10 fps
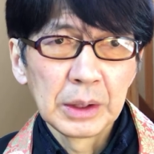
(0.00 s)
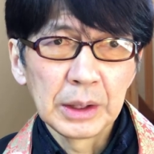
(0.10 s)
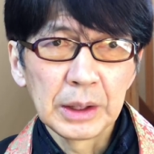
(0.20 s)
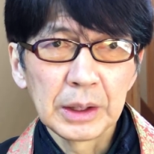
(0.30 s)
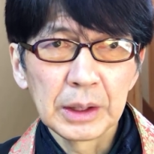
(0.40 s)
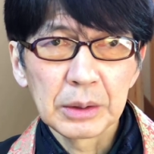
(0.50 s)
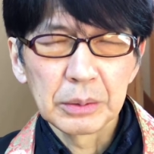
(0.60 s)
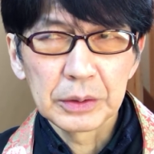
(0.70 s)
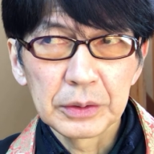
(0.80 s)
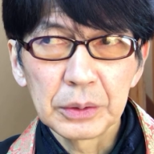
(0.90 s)
えー、
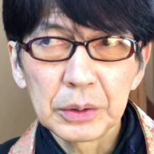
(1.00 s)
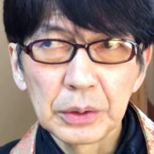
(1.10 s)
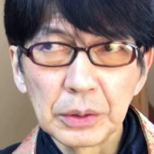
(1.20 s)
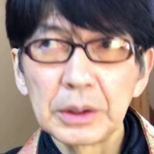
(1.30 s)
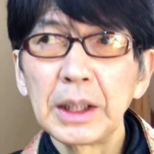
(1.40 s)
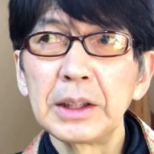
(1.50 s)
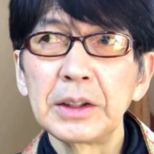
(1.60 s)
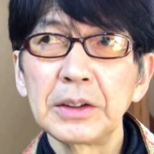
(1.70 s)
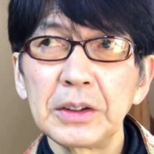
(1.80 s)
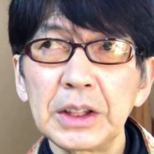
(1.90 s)
こうごく大
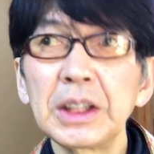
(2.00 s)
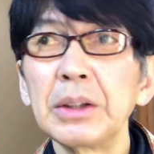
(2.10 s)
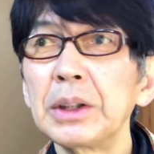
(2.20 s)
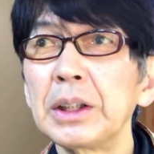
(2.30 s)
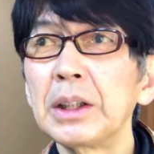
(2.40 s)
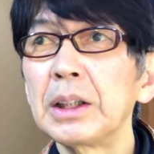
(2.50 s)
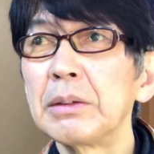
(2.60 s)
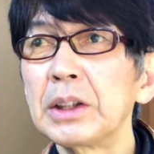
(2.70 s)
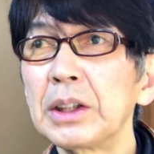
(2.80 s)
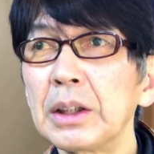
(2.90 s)
切にしておいでになり
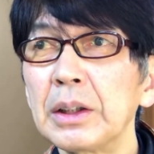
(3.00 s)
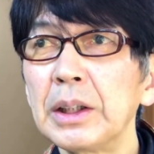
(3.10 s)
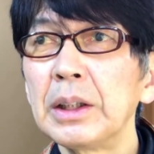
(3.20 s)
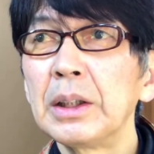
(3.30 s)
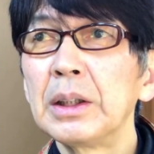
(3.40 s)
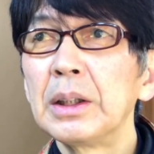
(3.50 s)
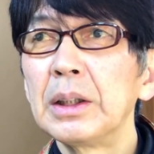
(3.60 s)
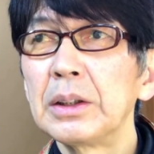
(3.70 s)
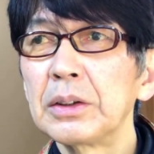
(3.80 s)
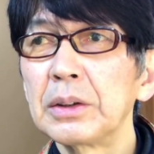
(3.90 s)
ましたんで、
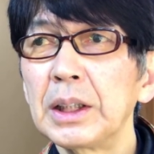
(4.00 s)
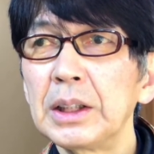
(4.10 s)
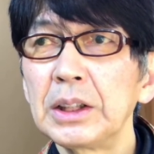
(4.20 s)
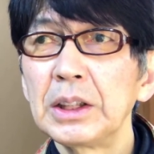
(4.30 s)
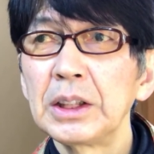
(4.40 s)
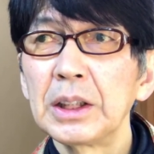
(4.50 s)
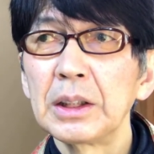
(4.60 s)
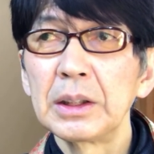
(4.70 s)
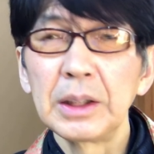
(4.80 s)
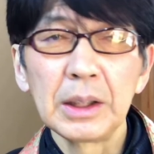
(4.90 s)
えー、その退治にして
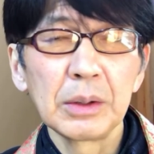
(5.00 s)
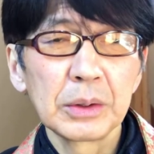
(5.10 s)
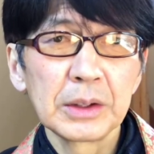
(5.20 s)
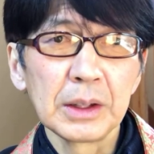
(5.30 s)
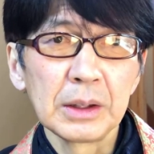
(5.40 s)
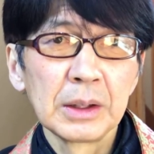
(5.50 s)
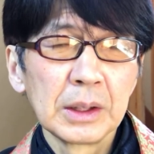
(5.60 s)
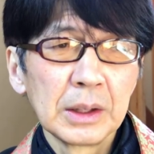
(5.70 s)
はった奥さん、